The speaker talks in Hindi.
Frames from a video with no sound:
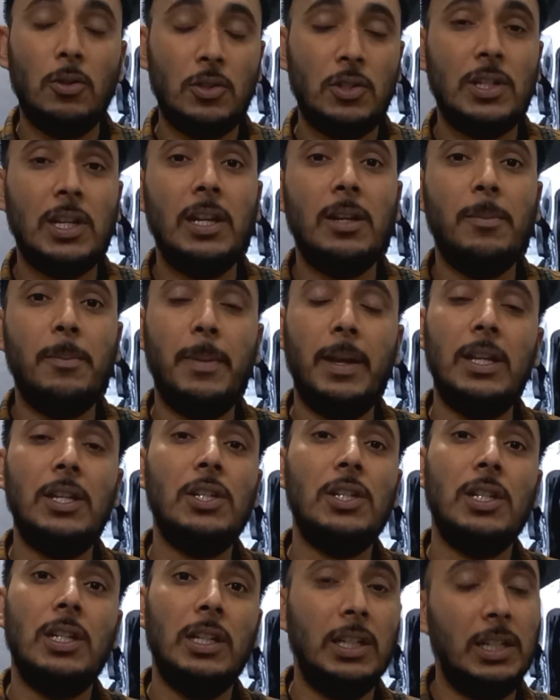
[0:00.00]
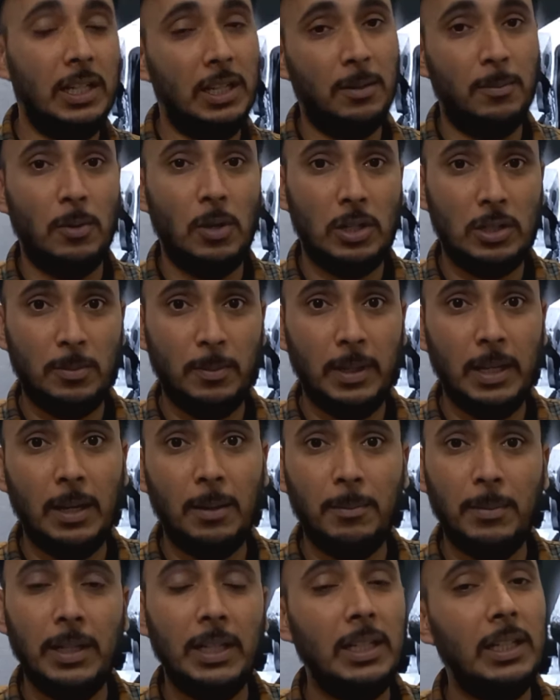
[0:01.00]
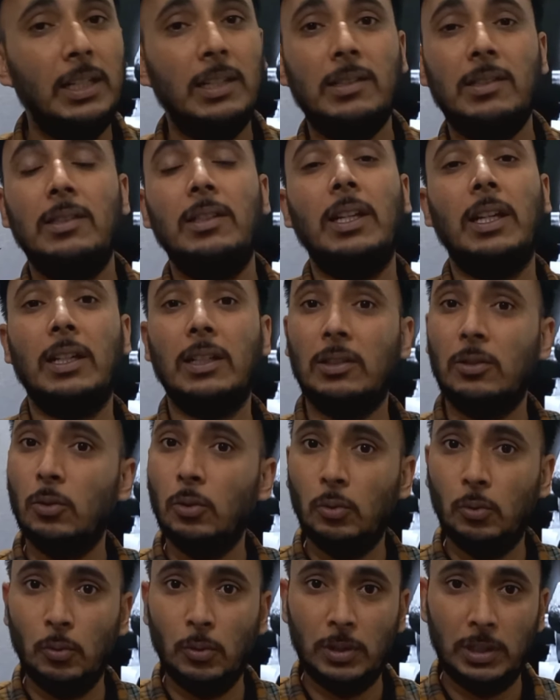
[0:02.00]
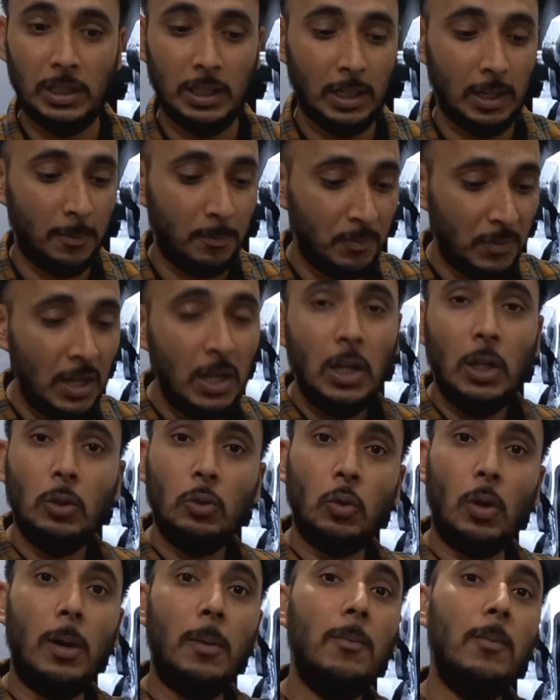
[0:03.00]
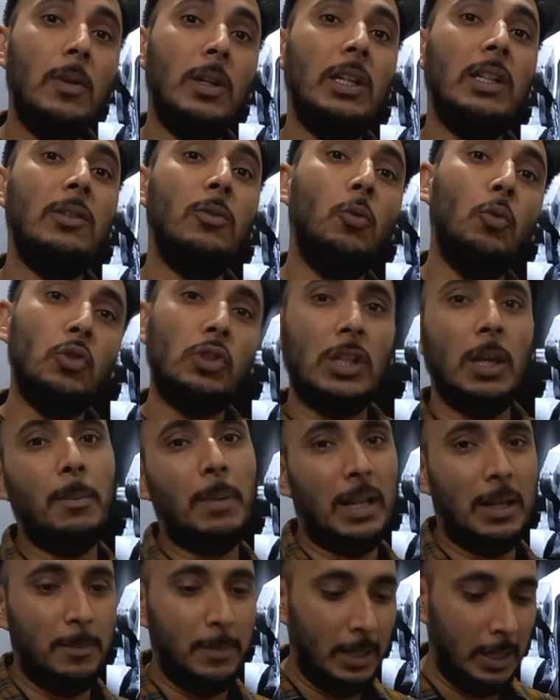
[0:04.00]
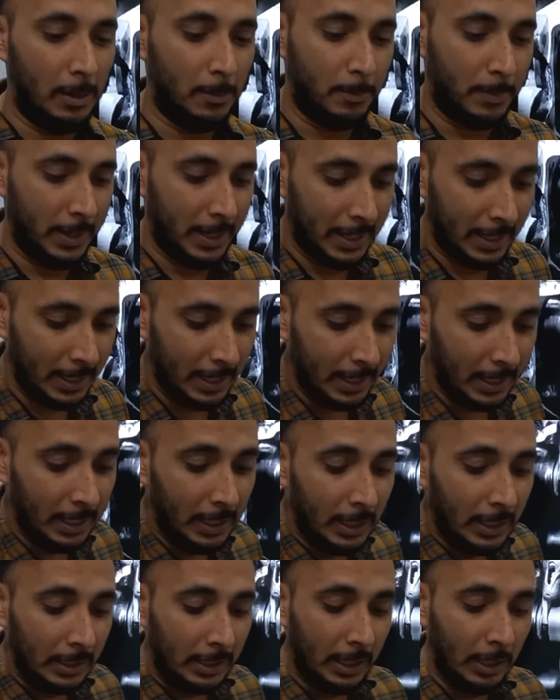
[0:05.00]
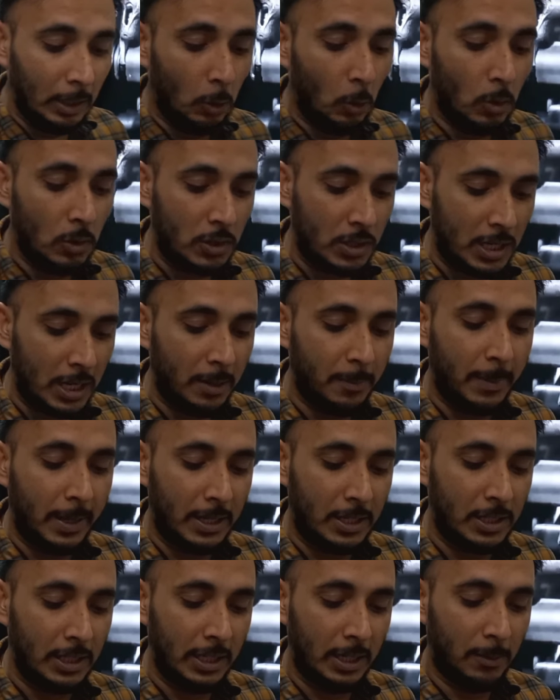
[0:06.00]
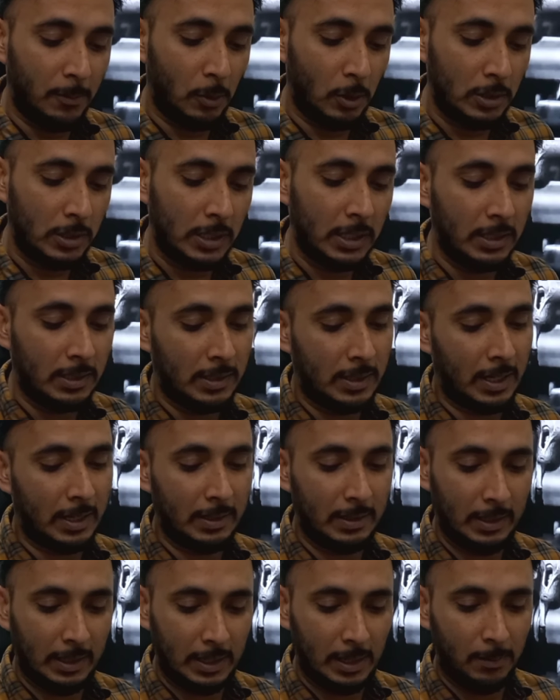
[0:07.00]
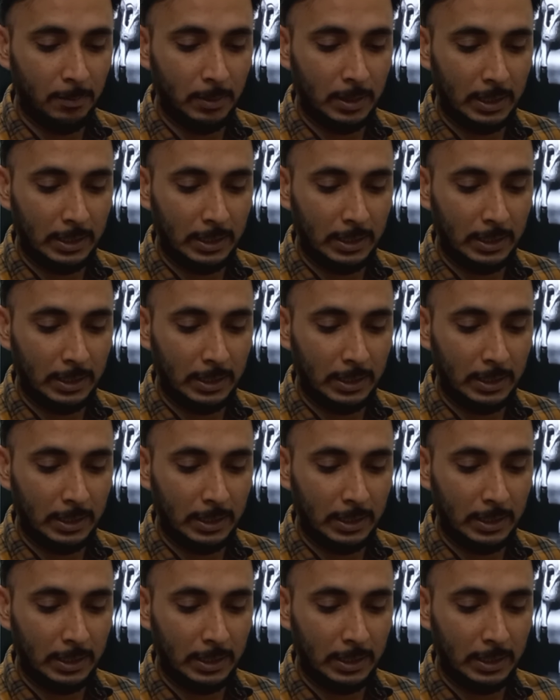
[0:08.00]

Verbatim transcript: कांस्टेंट मैश गियर बॉक्स में हमने इस दिक्कत को दूर किया तो हम उसके बारे में अब पढ़ेंगे कि कांस्टेंट मैश गियर बॉक्स किस तरह से काम